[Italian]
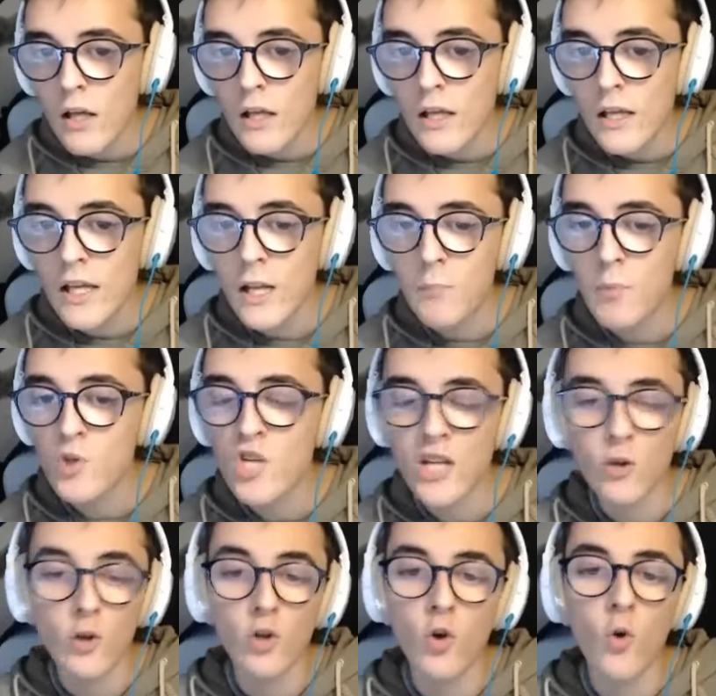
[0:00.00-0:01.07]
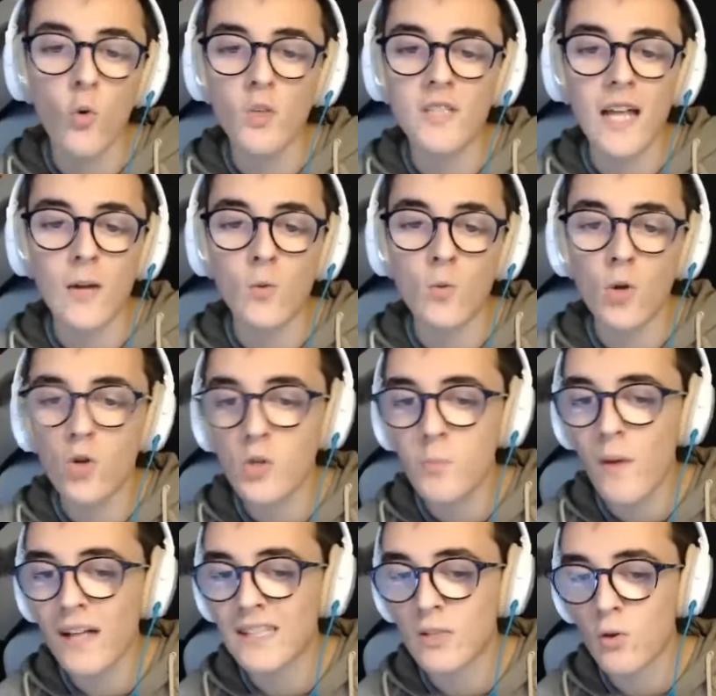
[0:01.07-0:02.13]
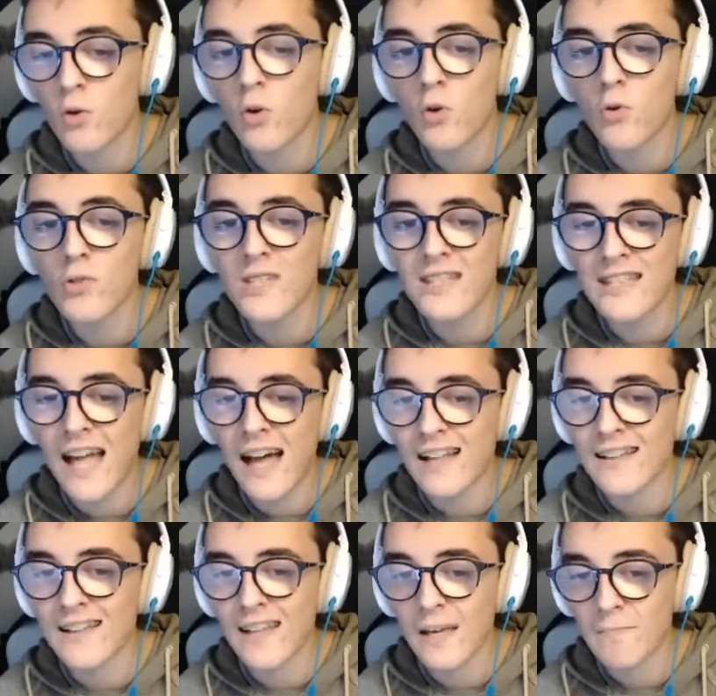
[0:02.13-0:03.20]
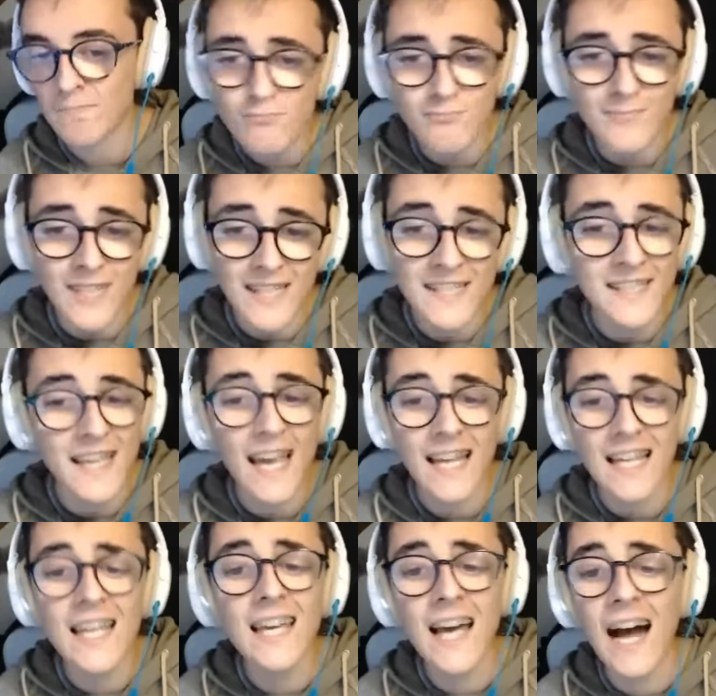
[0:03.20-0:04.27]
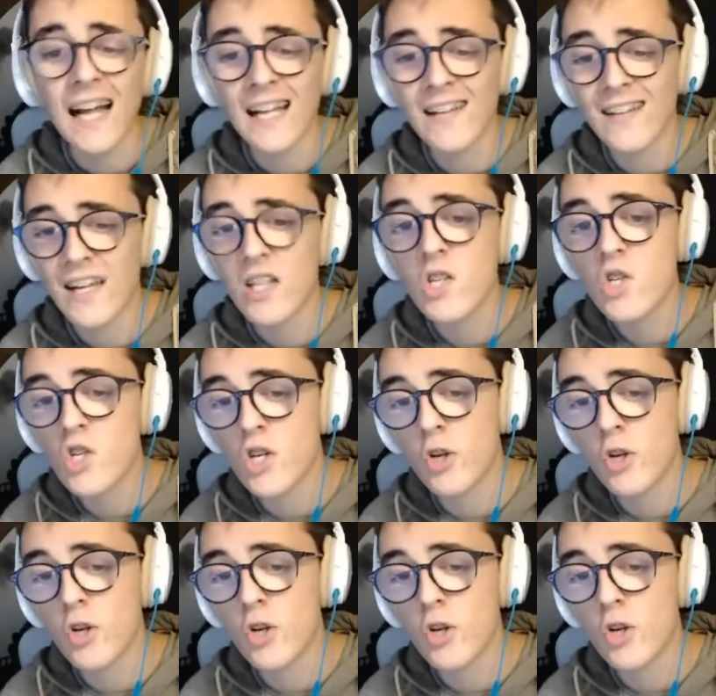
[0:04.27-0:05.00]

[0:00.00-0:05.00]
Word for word: il progetto di conquistare tutto lo spazio nonostante sia illegale andare in giro e